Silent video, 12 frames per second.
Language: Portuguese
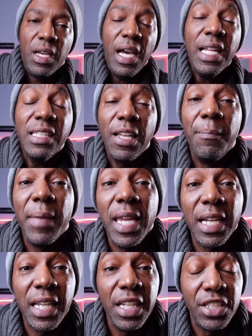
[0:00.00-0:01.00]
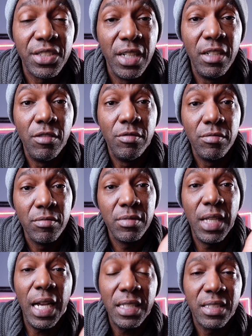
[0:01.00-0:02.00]
Há também a questão
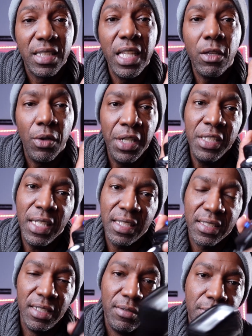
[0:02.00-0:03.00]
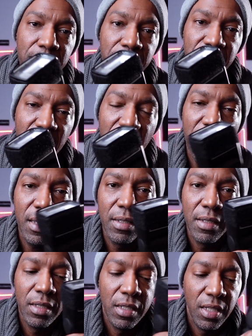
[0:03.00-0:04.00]
da sincronização, né?
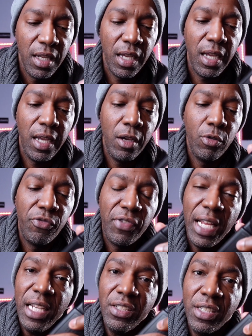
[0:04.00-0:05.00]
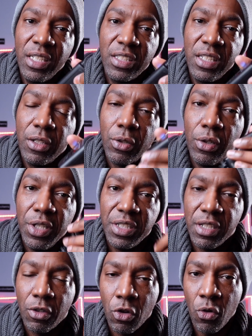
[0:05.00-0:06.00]
É, o flash ele
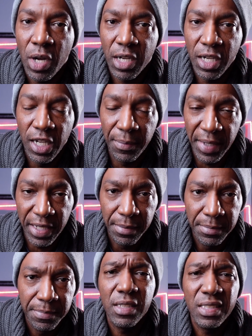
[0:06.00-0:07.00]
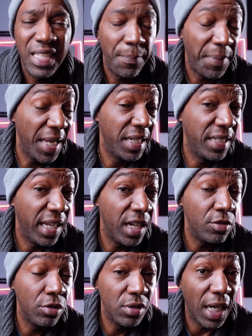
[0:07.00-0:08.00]
sincroniza com a câmera,
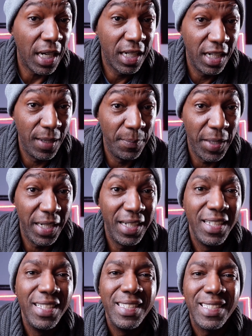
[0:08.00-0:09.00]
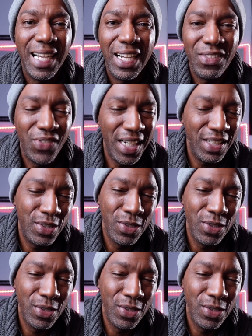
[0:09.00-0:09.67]
dependendo da câmera, tá? vai